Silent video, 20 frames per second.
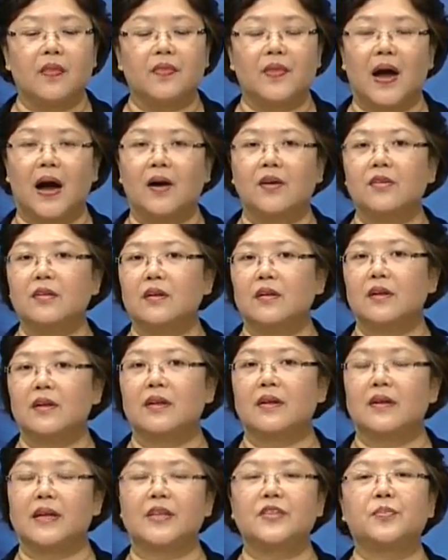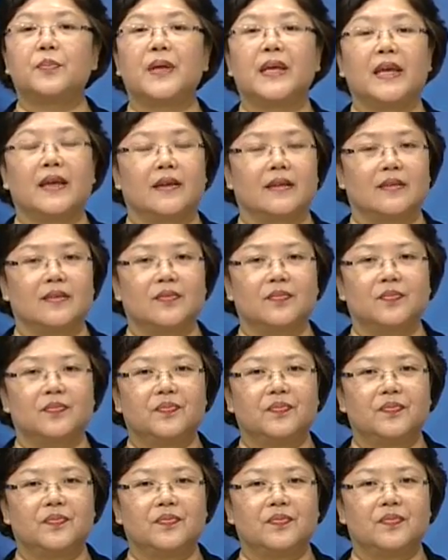Now, let's
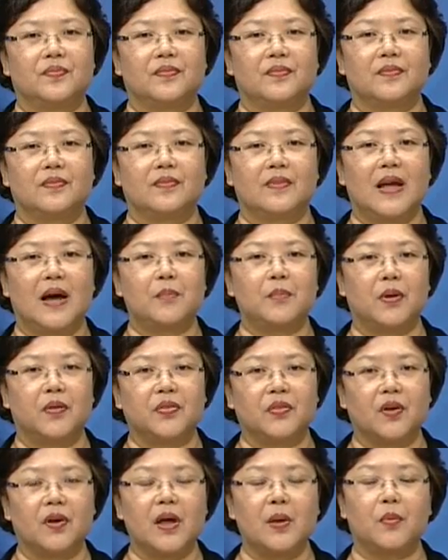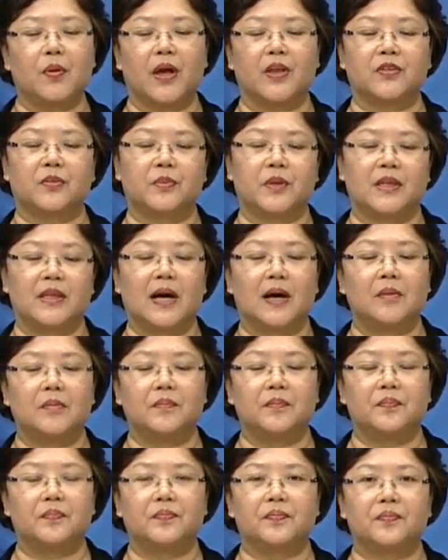begin. 한번더 해보겠습니다.
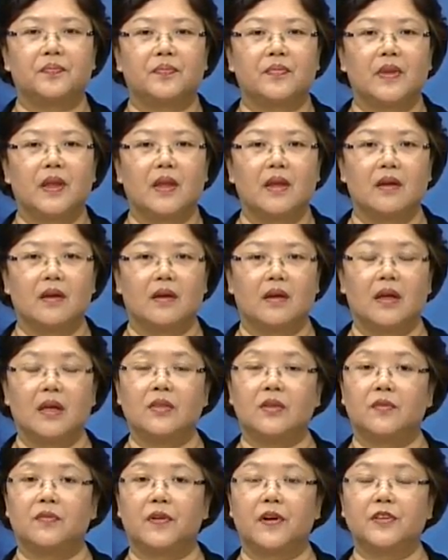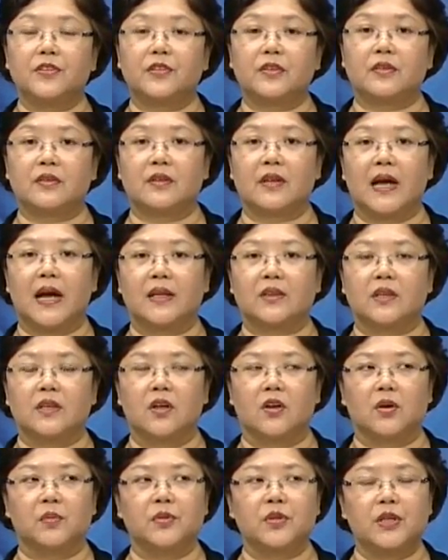In the first slide,
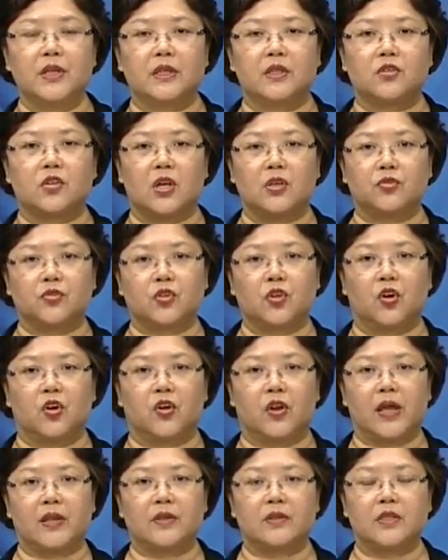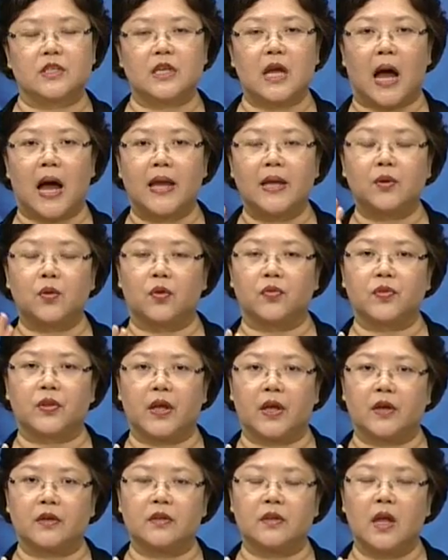여러분들이 제스처라든지 아이
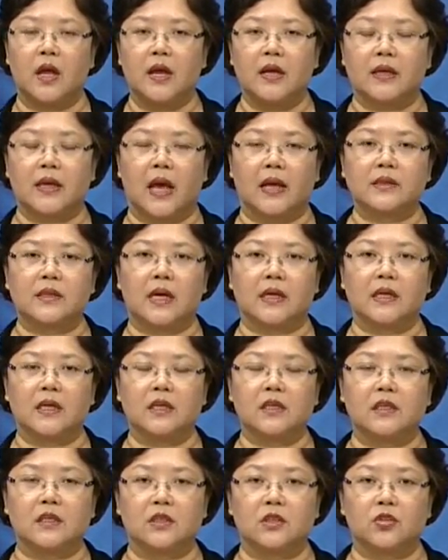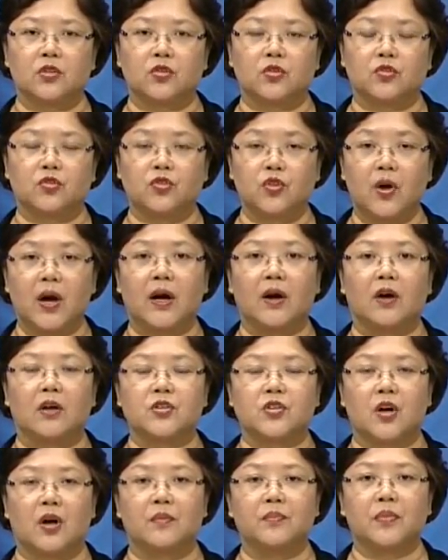컨택은 굉장히 그 중요한
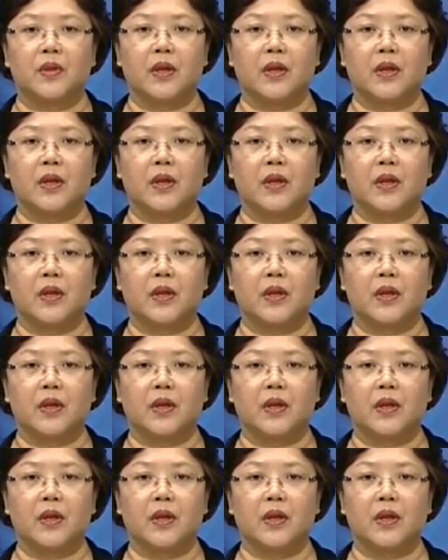거죠.